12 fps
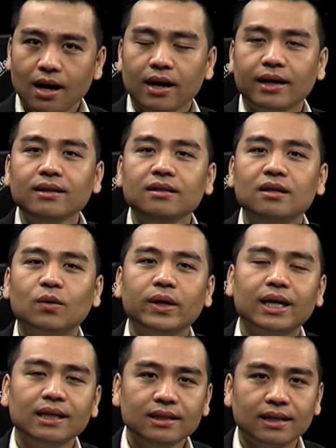Kính thưa quý
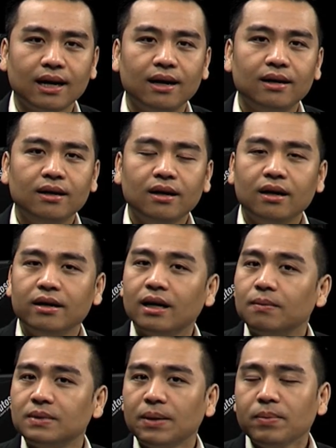khán thính giả,
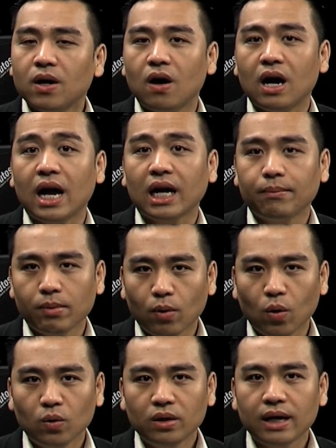năm Giáp Ngọ hai nghìn không trăm mười
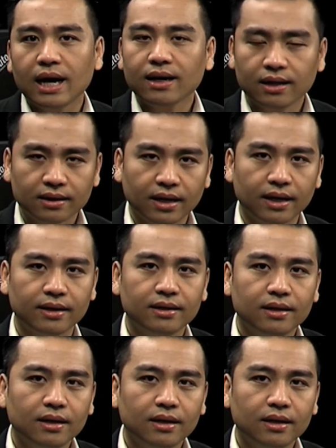bốn đã gần kề.